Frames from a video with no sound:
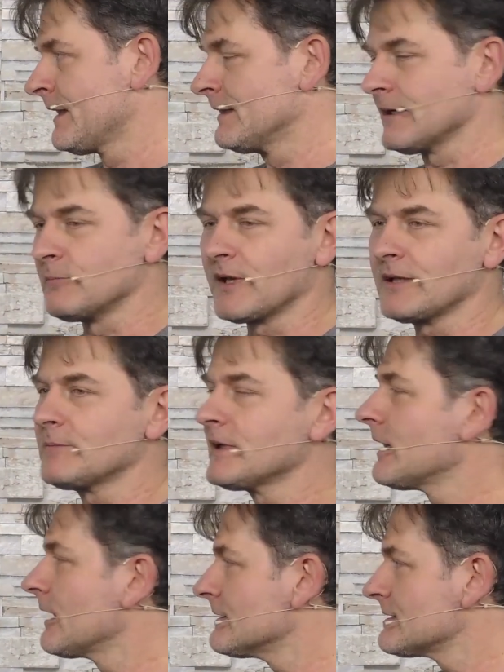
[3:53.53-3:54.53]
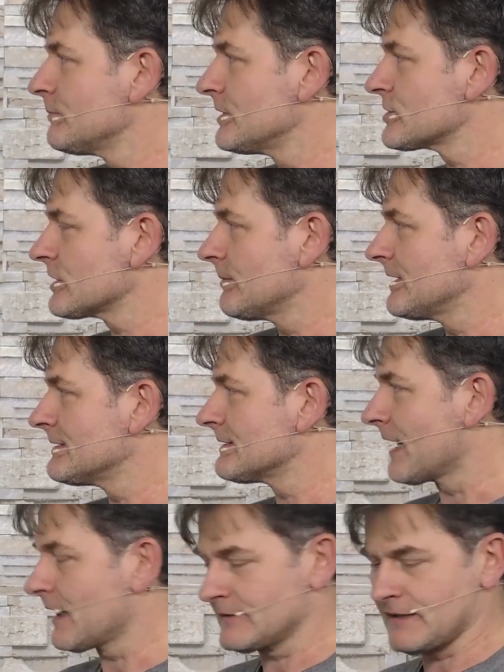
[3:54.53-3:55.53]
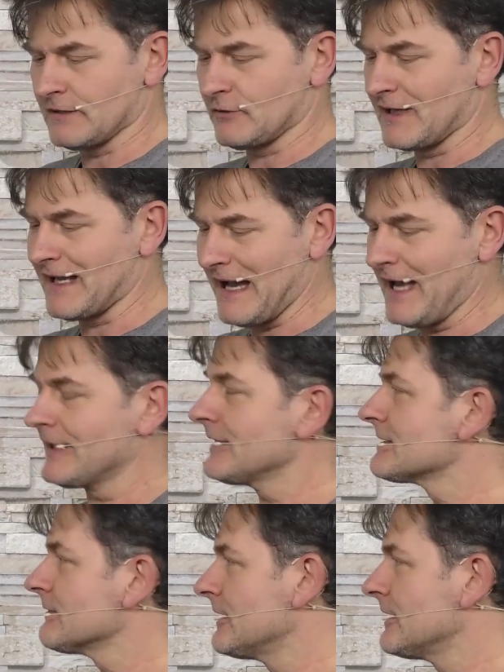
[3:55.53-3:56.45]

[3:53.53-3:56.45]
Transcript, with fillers: dann bringt mir der ganze Bildstabilisator gar nichts,